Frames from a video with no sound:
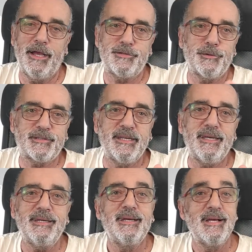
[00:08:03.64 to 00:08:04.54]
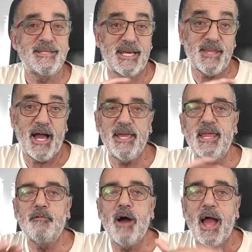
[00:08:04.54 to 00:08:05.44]
Ouais, je sais, ça n'a rien
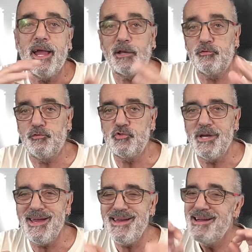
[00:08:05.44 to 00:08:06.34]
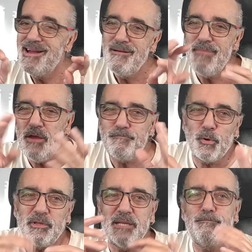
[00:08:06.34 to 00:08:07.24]
à voir avec le sujet, mais une
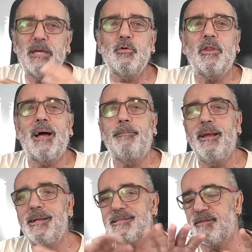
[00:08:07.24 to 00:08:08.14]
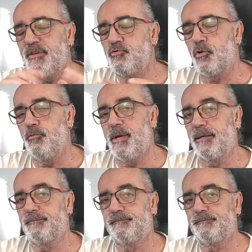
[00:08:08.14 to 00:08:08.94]
petite piqûre de rappel, ça fait toujours du bien.